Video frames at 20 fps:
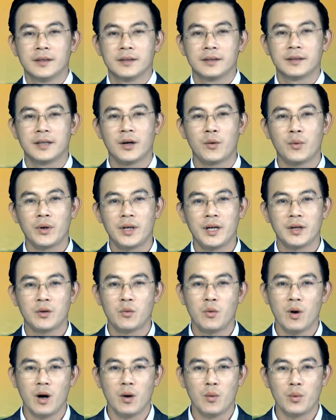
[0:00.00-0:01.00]
Theo quyết
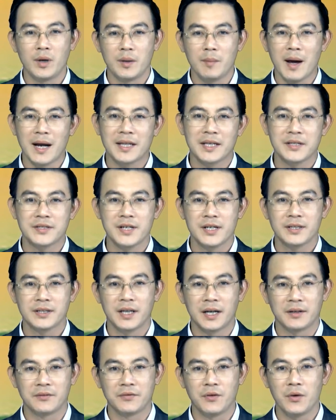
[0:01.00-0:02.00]
định của Ủy ban Nhân dân
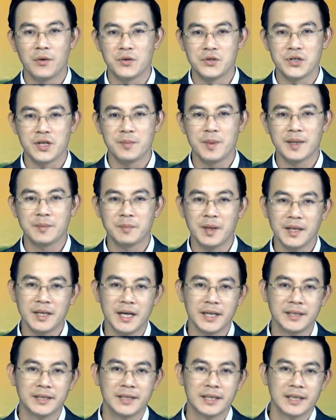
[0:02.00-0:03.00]
thành phố Hồ Chí Minh mới
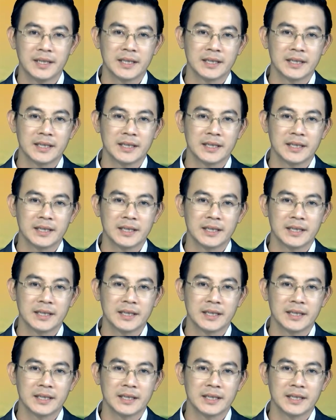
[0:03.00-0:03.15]
đây,